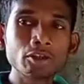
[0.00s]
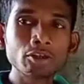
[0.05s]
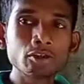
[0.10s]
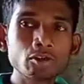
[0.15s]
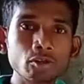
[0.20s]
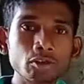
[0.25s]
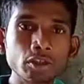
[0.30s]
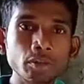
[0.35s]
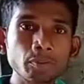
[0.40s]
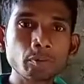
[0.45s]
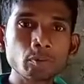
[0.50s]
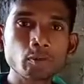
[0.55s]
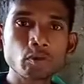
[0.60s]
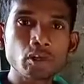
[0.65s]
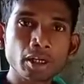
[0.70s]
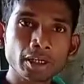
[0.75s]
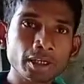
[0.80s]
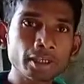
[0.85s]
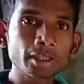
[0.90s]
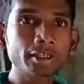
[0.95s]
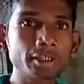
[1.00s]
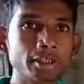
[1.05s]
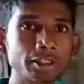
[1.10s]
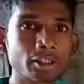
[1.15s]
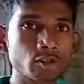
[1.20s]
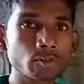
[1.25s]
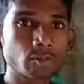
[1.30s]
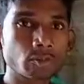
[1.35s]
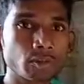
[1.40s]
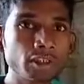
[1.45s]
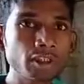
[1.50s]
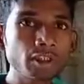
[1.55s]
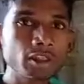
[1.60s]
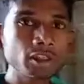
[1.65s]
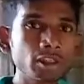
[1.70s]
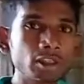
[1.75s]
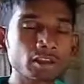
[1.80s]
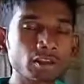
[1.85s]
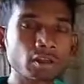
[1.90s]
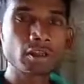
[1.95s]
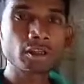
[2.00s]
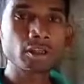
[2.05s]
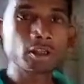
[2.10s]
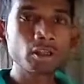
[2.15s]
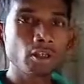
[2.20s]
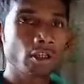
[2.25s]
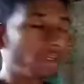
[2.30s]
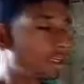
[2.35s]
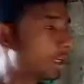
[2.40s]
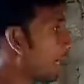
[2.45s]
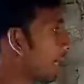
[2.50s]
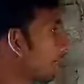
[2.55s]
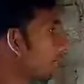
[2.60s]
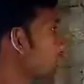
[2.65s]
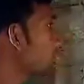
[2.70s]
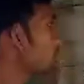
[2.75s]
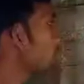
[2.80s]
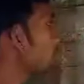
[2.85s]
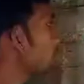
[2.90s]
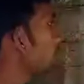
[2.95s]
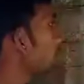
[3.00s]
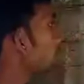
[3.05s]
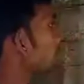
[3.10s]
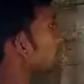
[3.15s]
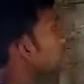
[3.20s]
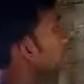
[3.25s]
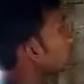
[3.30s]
যদি পোশাকের ইতিহাস বলি তাহলে এক হচ্ছে তোমার তাহলে